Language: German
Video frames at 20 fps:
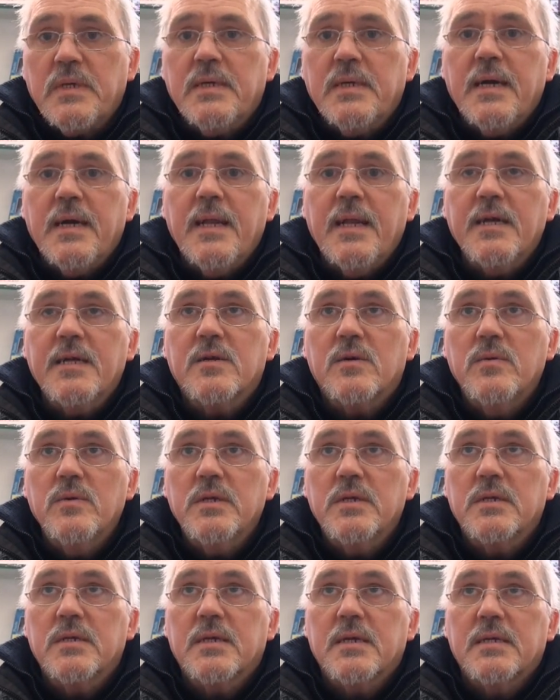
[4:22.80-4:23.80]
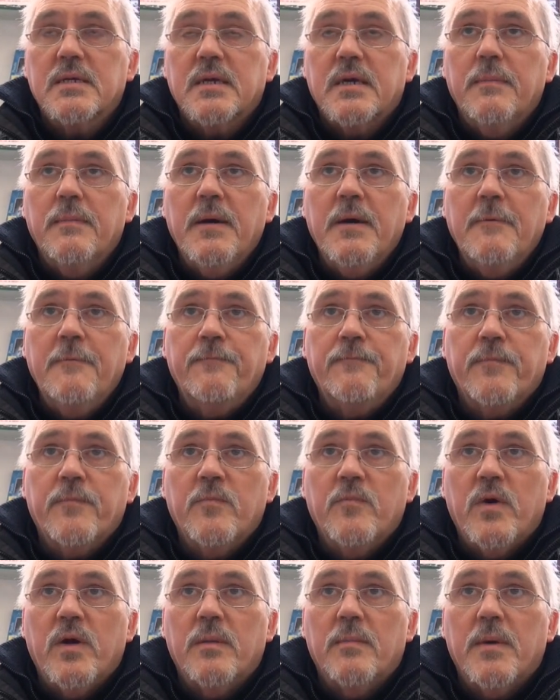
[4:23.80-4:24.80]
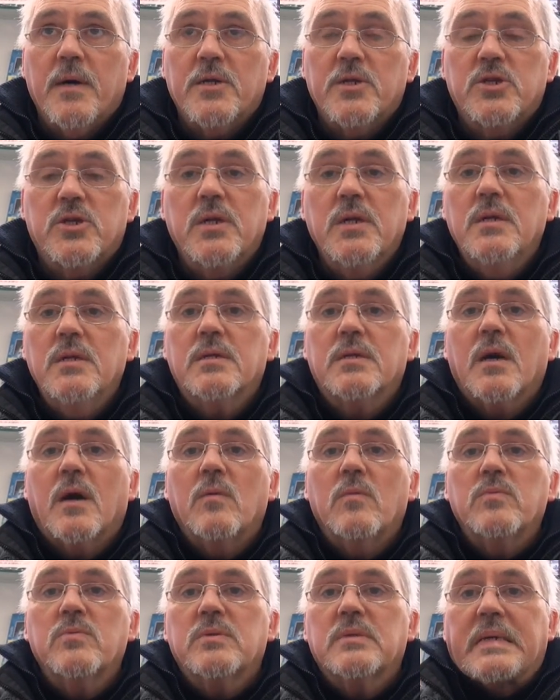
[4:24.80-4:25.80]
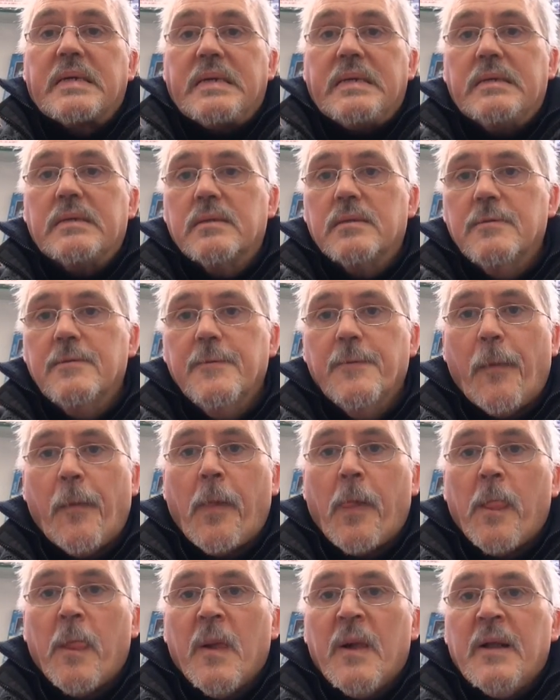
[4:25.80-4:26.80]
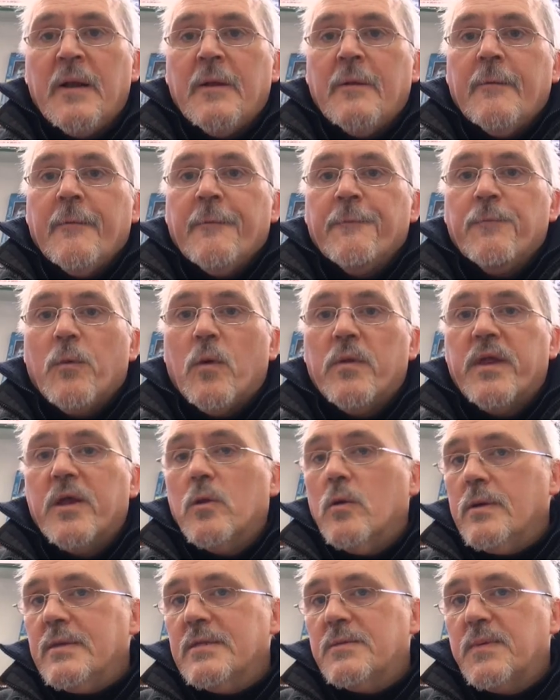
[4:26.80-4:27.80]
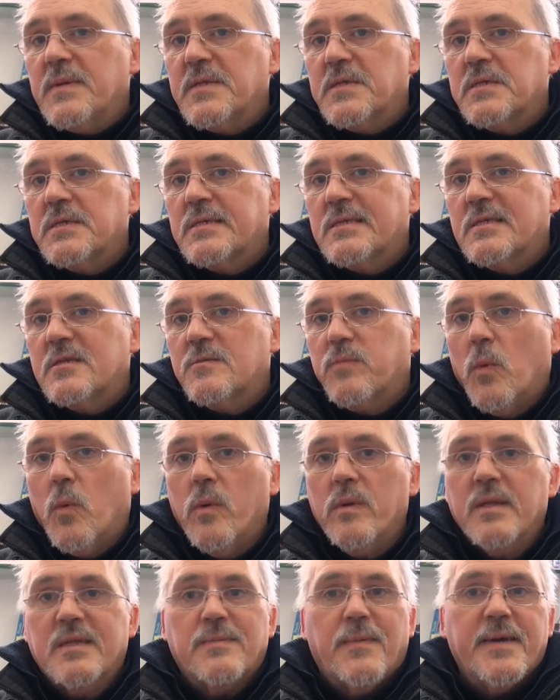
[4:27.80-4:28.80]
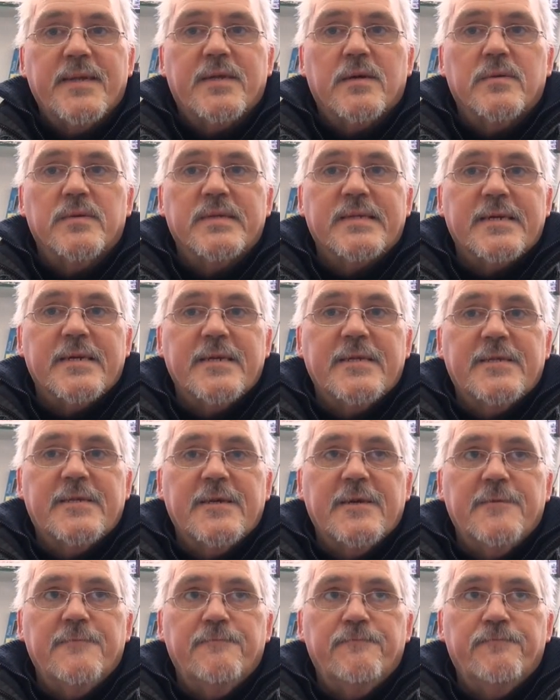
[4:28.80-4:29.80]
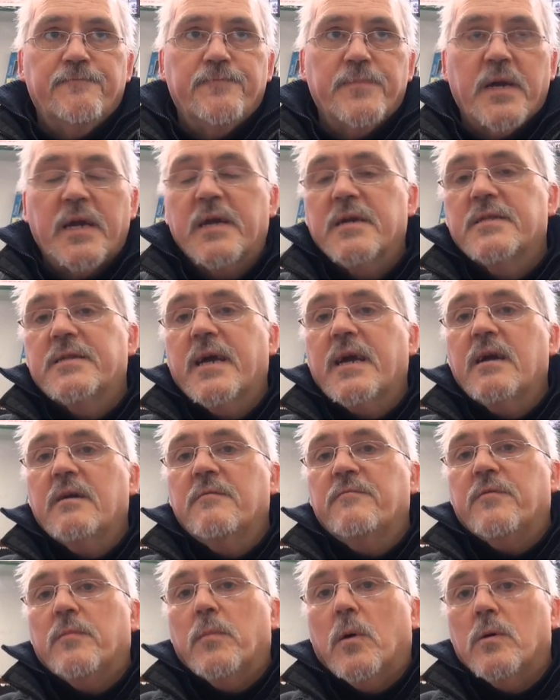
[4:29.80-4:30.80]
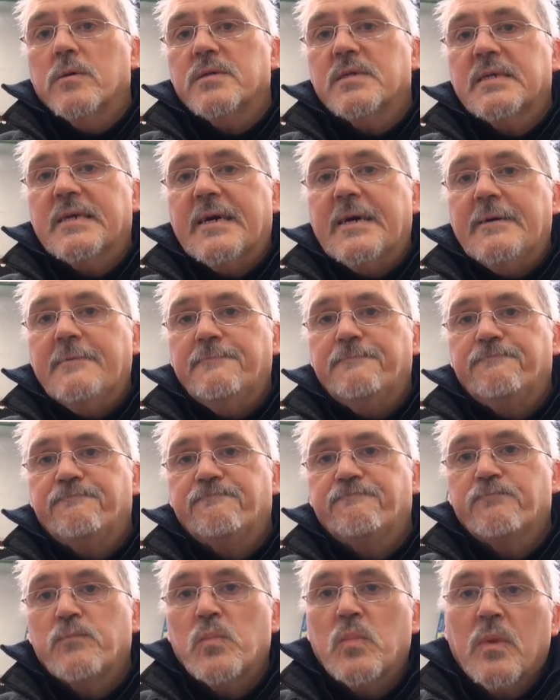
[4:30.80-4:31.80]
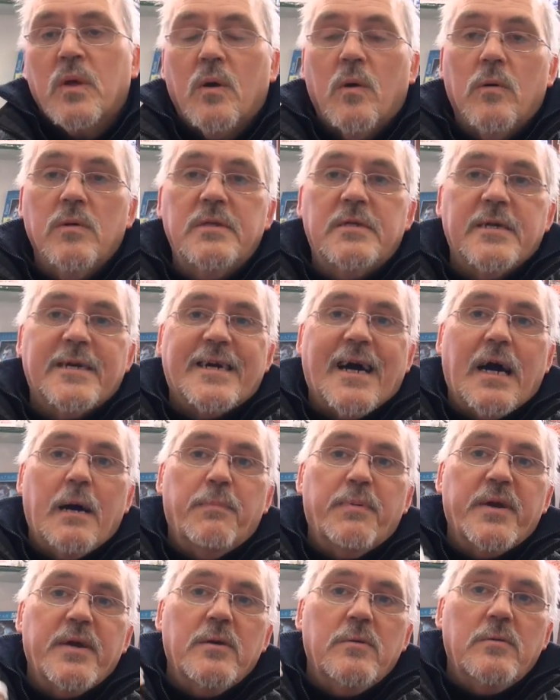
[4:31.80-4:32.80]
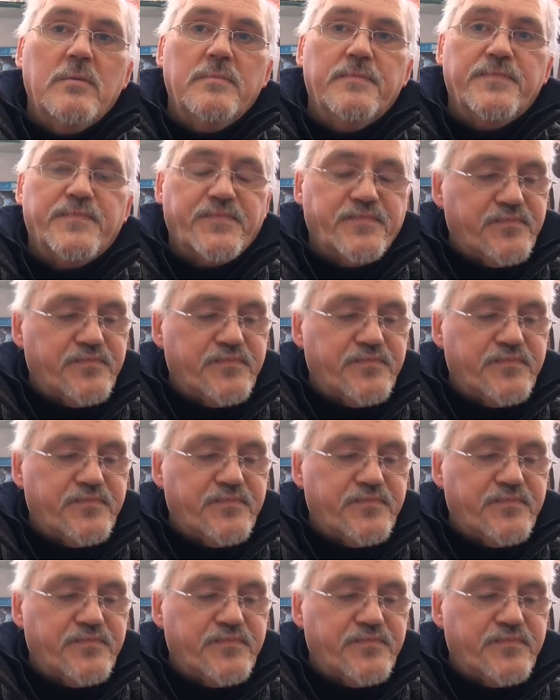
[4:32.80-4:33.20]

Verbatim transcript: die elektronische Tante Emma, werde mein Schild ausrichten und den 29.02.2016 Gedenken vom Oscar und DiCaprio.